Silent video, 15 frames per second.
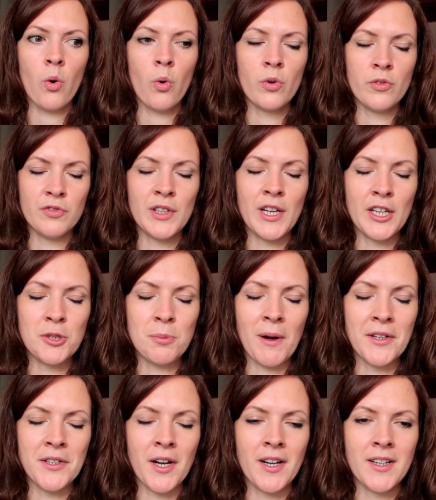und viel
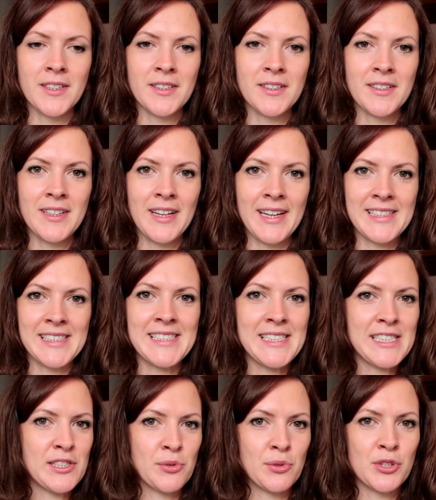entspannter. Es ist
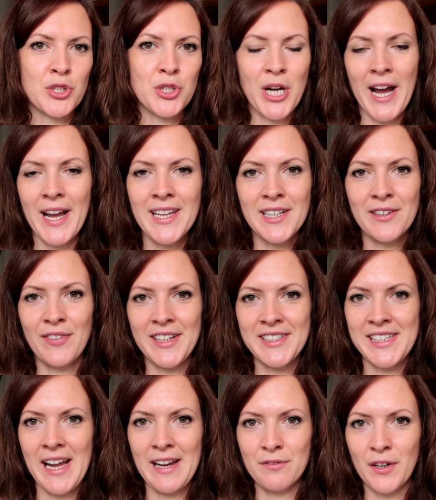nicht so ein Geschrei, weil
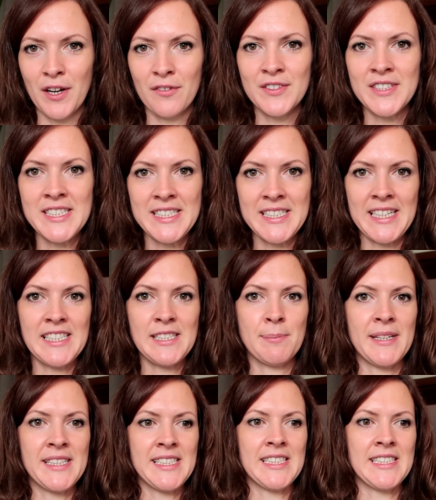sie einfach wissen, jetzt
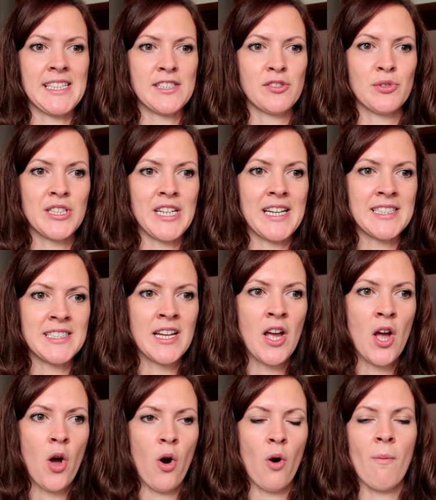passiert das und das
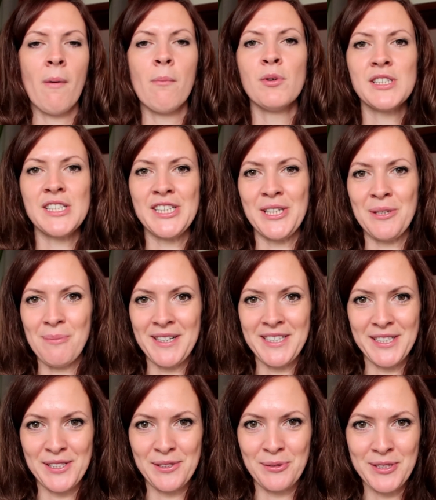und man muss nicht immer
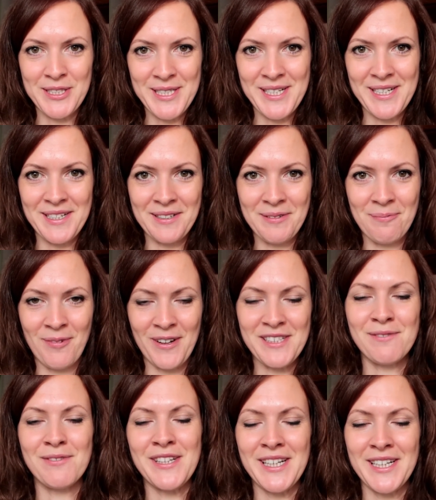diskutieren,
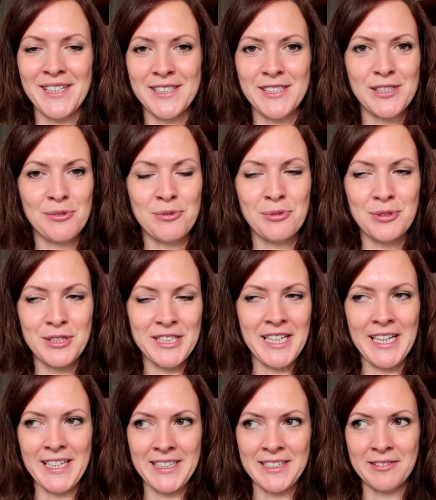was wir ja zugute
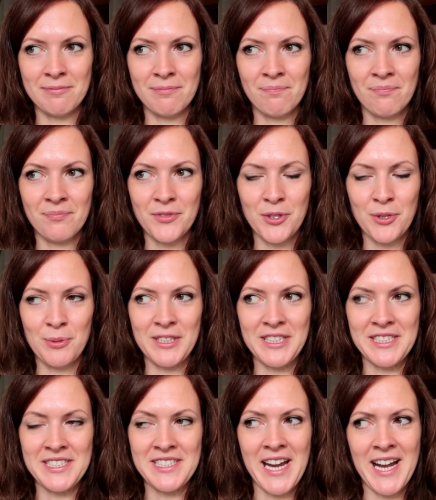kennen über
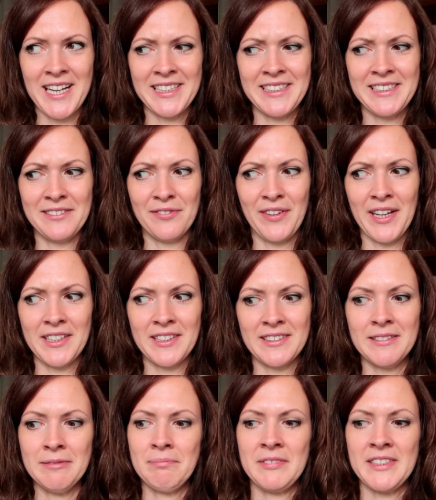den Tag hinweg.
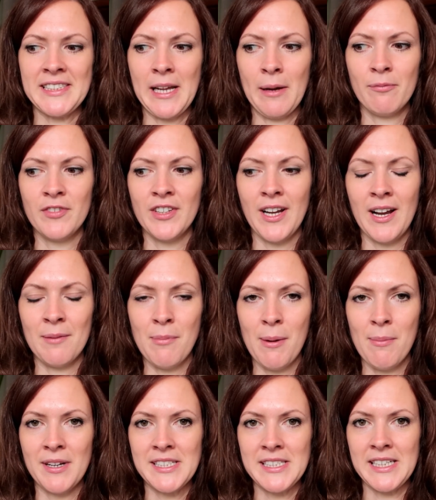Ne? Das haben wir
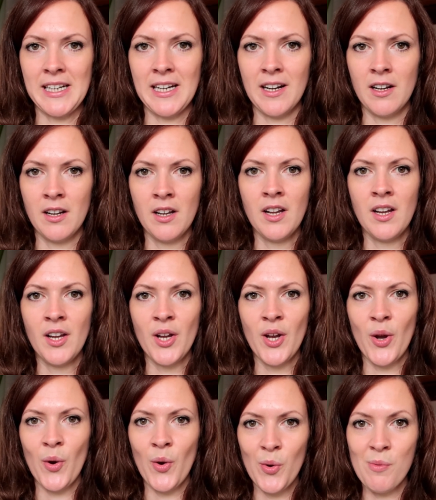Mamas ja
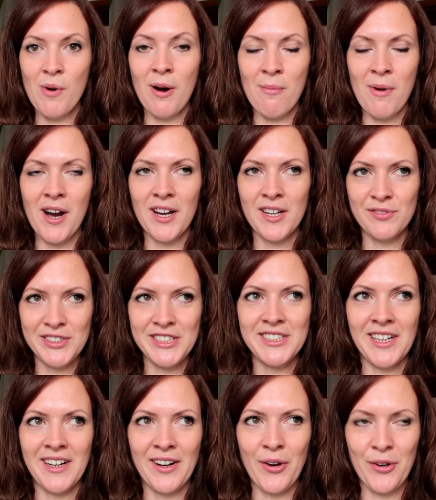immer mal
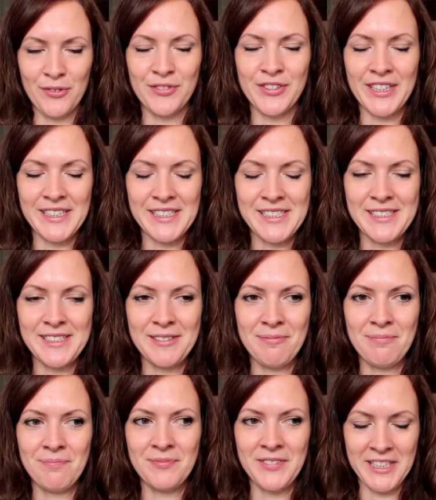wieder, öfters,
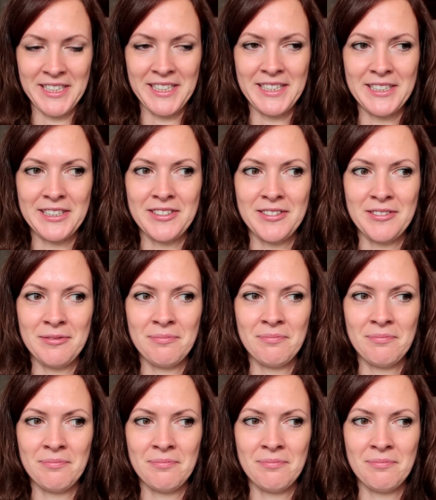täglich,